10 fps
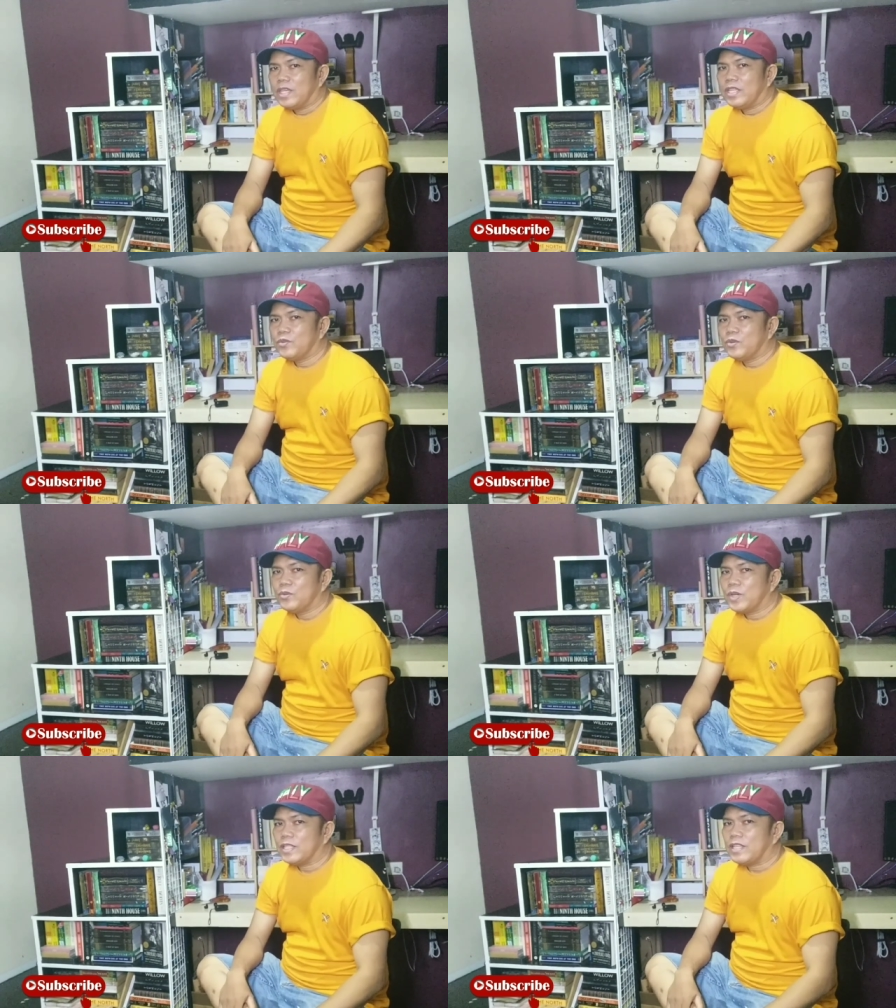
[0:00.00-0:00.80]

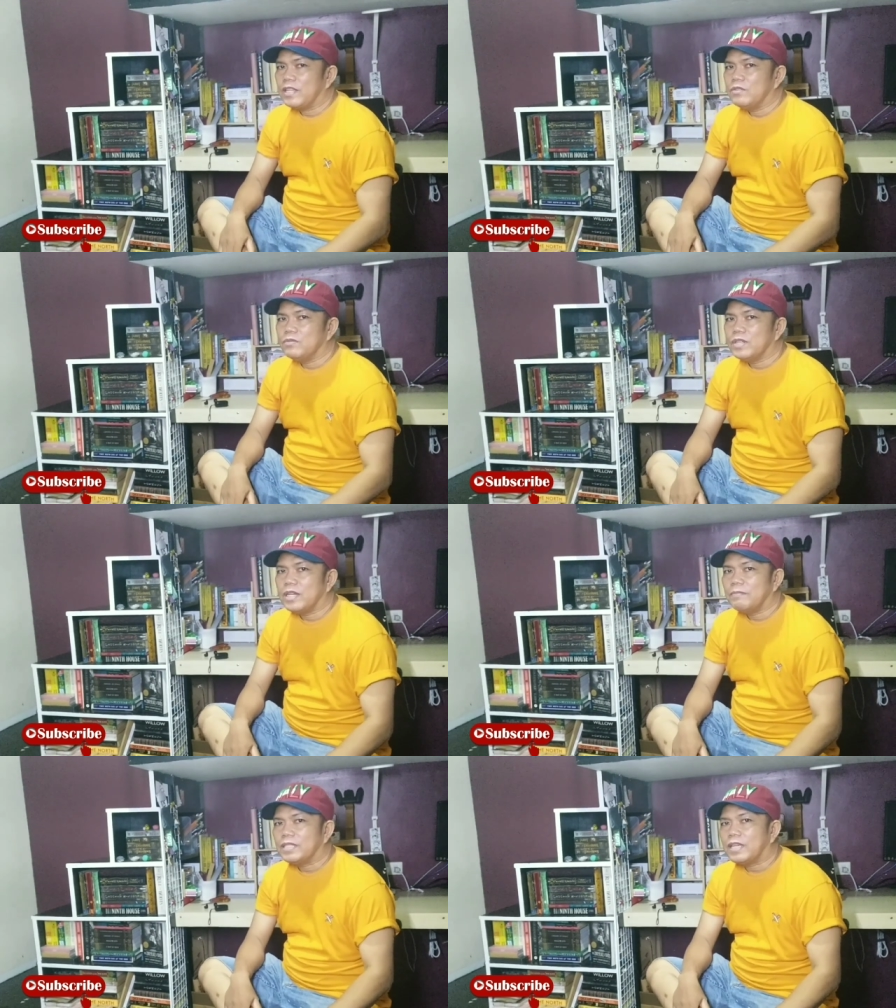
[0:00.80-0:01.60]
Ito yung
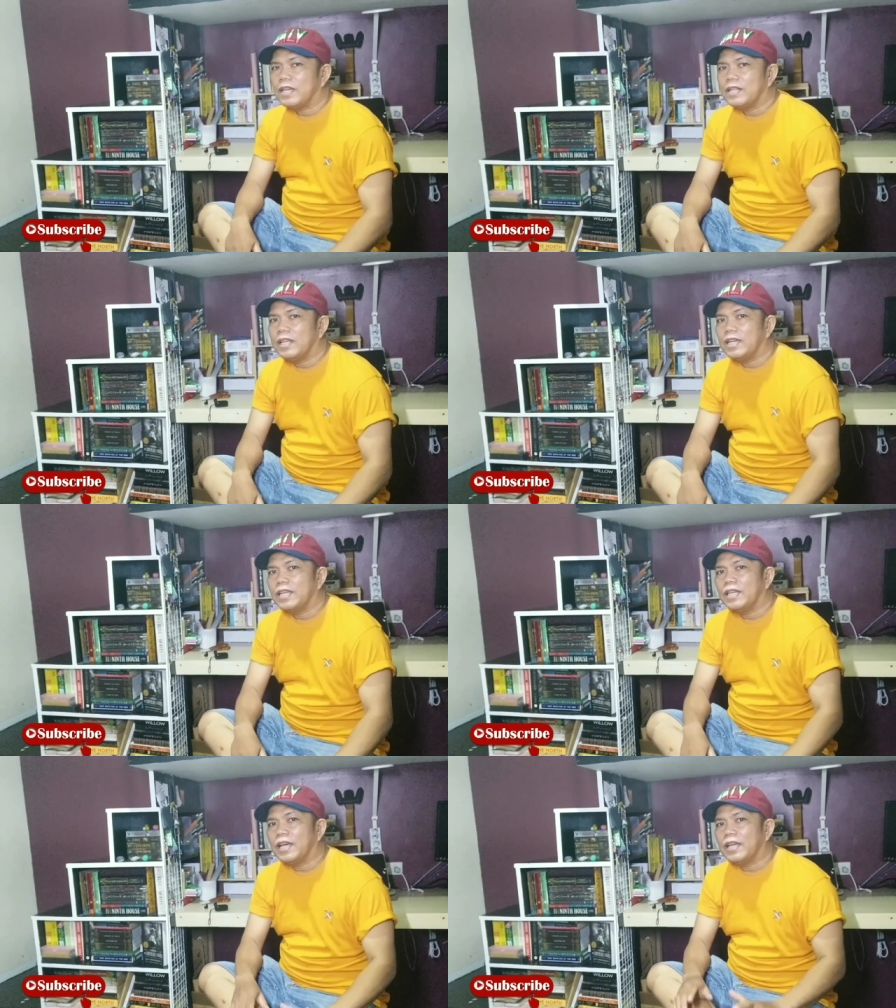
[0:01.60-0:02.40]
katanungang matagal nang
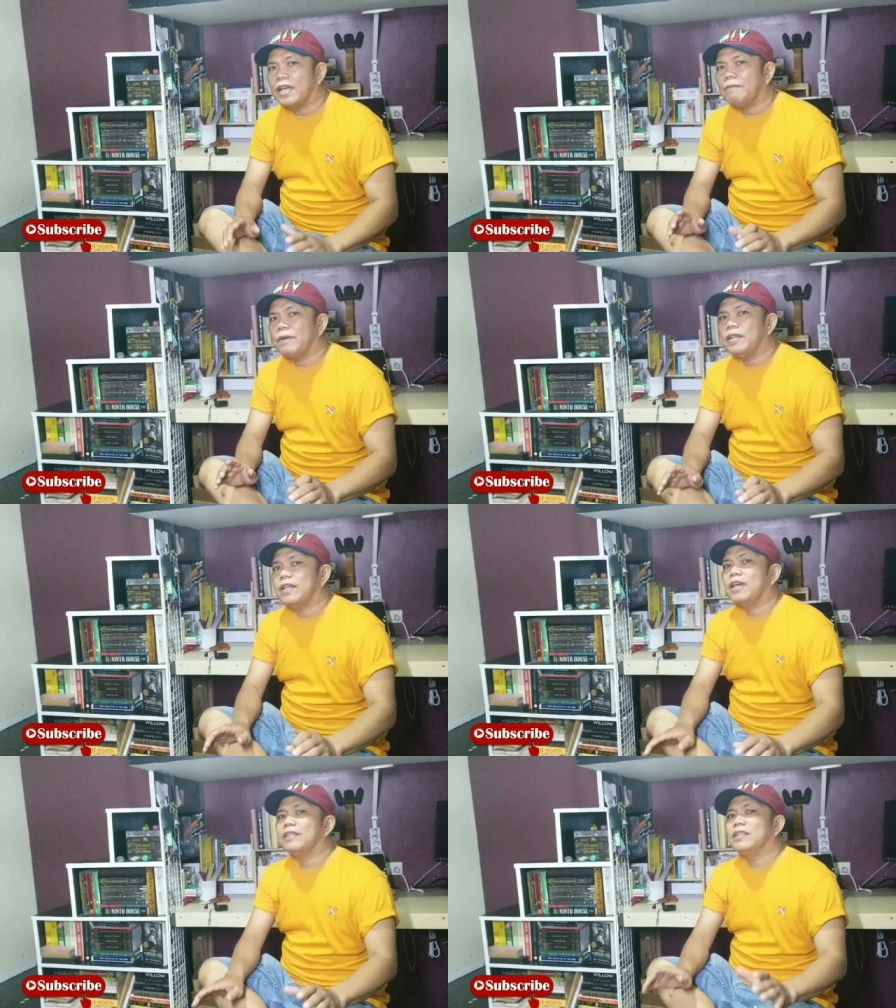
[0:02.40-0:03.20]

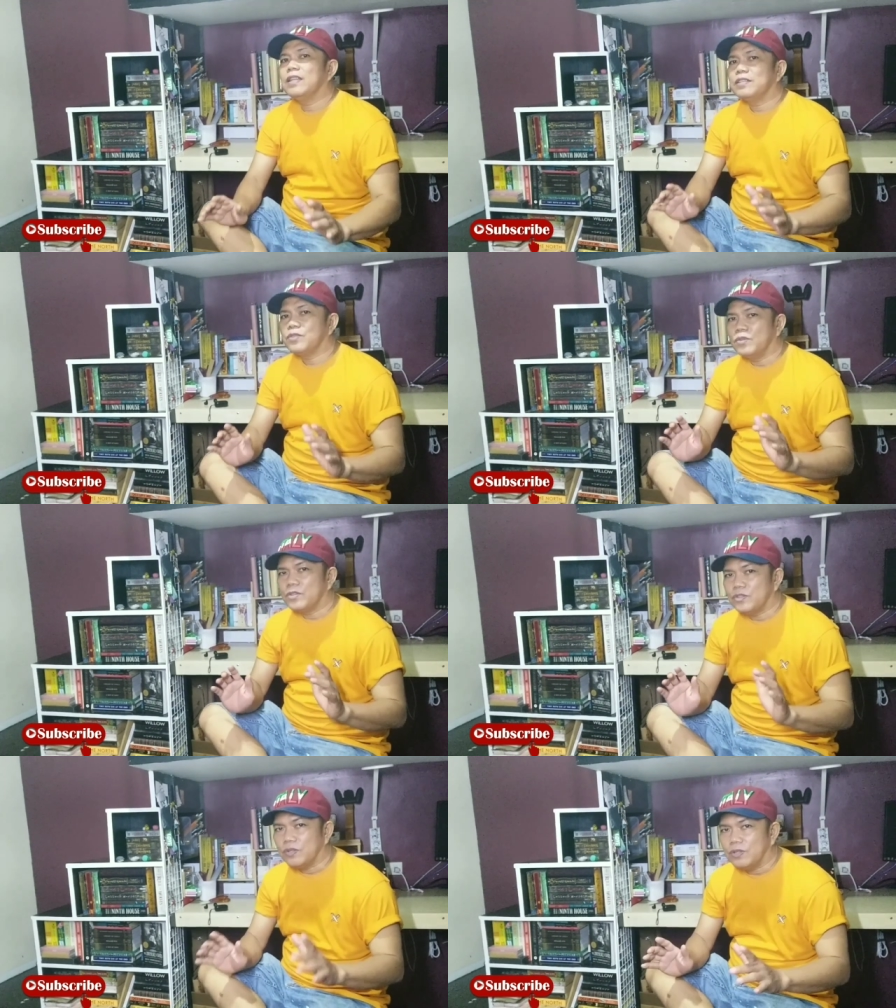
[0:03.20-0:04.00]
hinahanapan natin ng
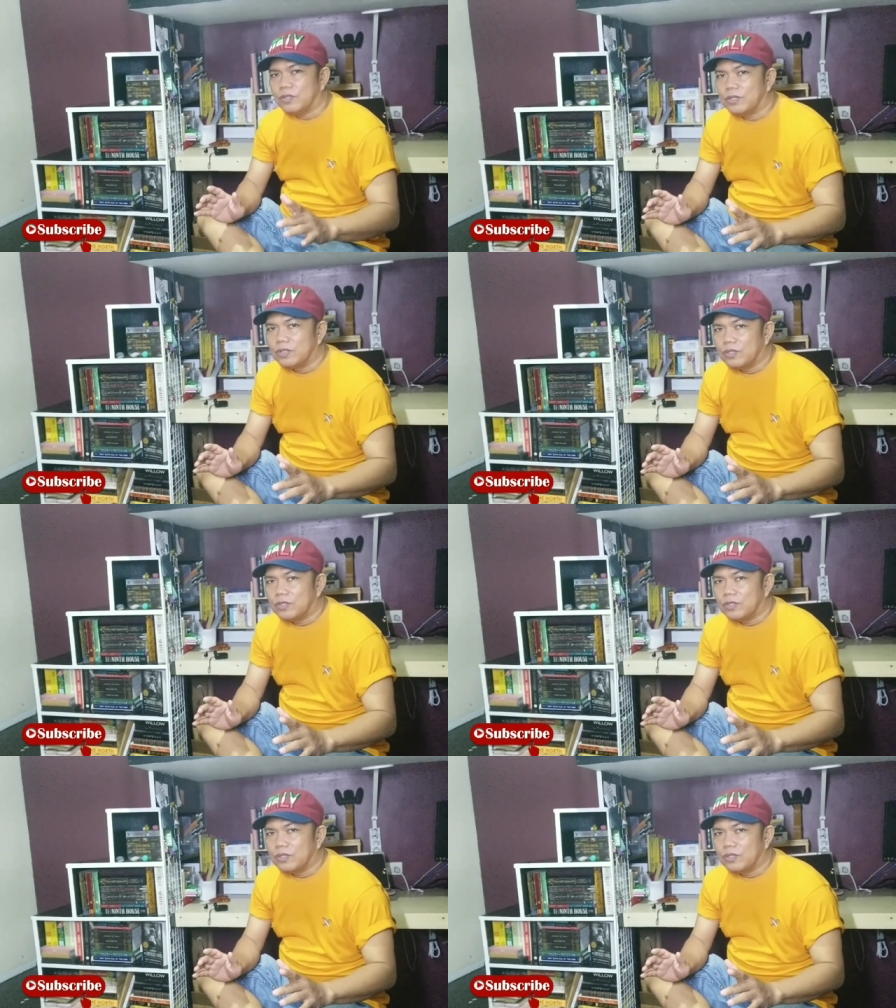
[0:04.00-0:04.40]
solusyon.